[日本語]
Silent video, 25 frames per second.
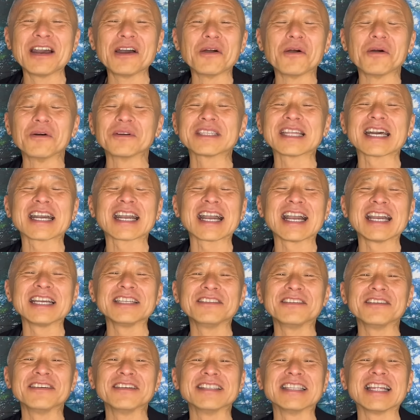お互い
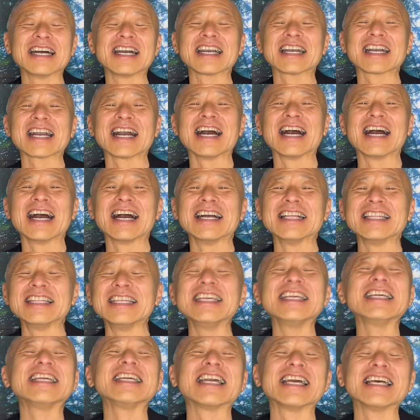のなんか
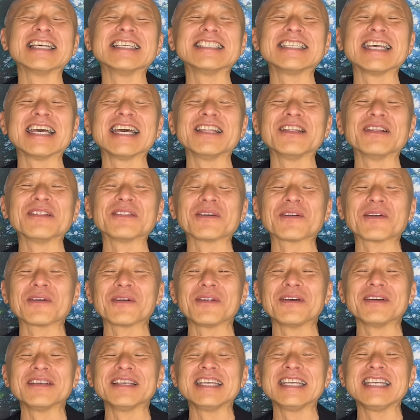人間性のとこ
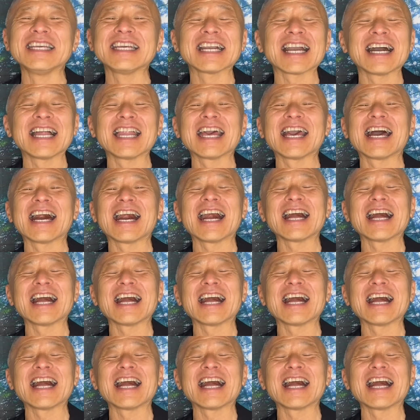ろに惹かれ